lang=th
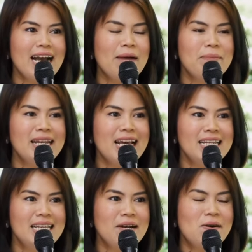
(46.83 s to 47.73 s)
ค่ะเป็นหน้า
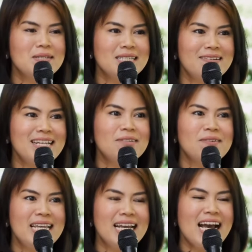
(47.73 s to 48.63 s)
ที่ของเจอรี่ตร
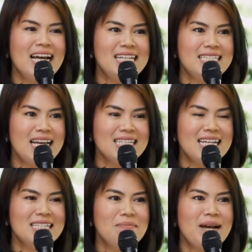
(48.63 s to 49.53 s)
งนี้ค่ะดีเจอา
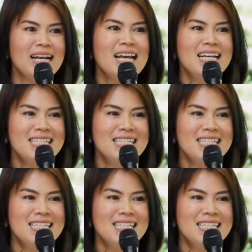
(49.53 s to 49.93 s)
สาสมัคร